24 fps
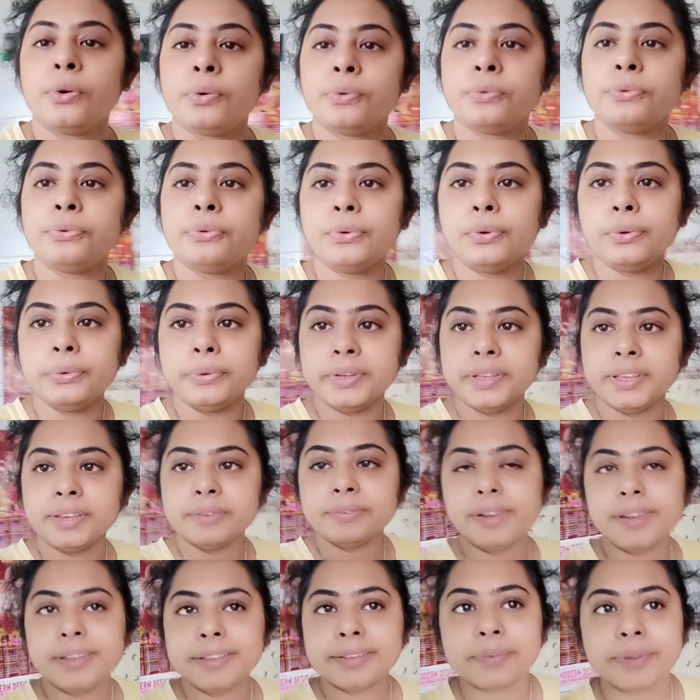ফুল উঠিয়ে
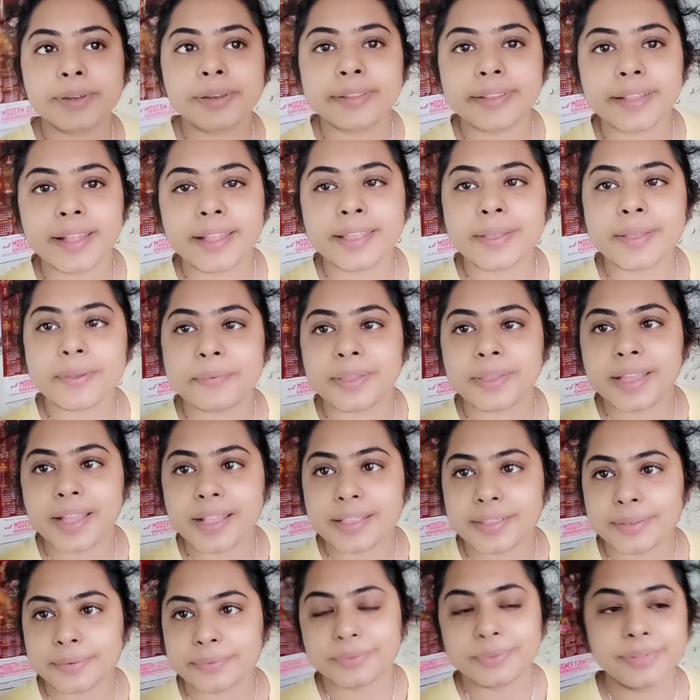ফেলেছে বলে তাই আমি
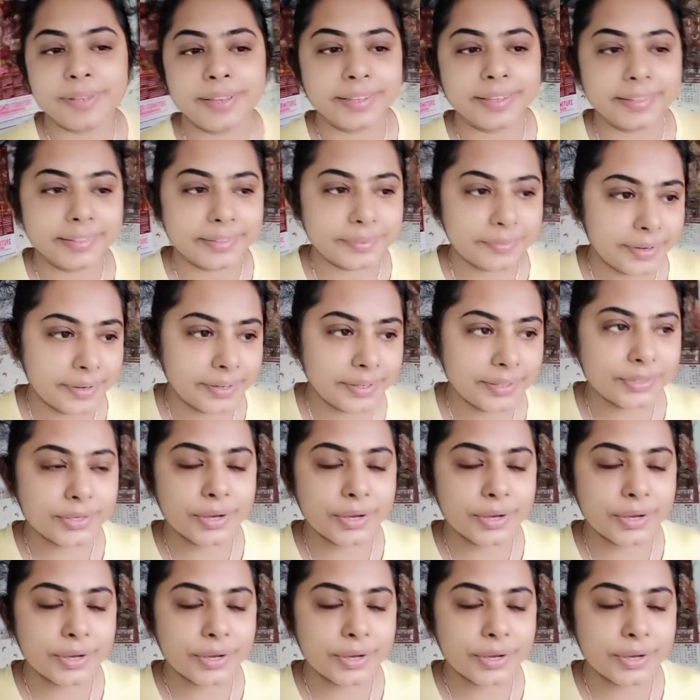গাছে ফুল দেখতে পারি